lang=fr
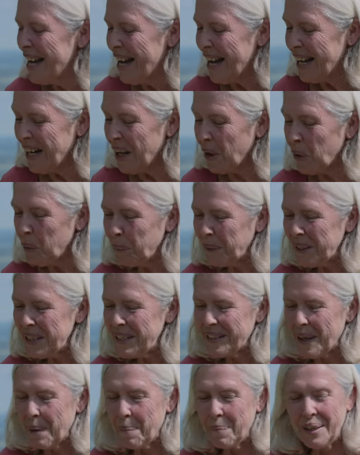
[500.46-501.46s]
Elle a repris
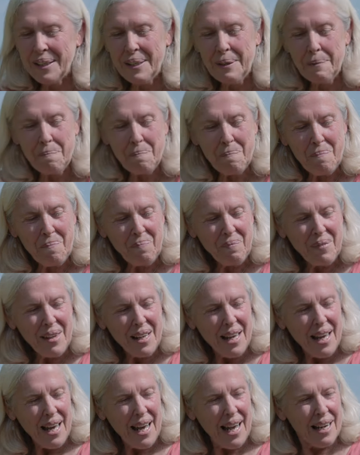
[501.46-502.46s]
sa main,
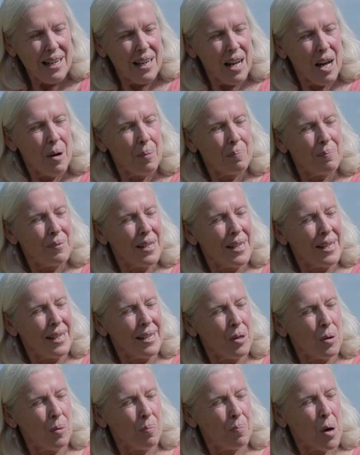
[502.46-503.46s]
elle l'a
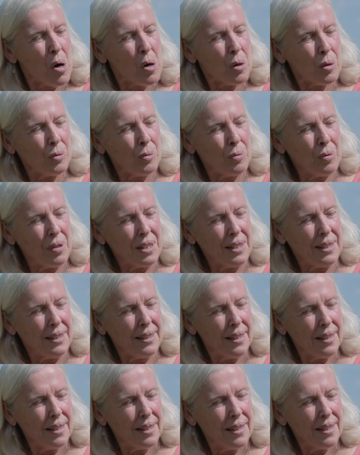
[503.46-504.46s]
emmenée au bord du lit.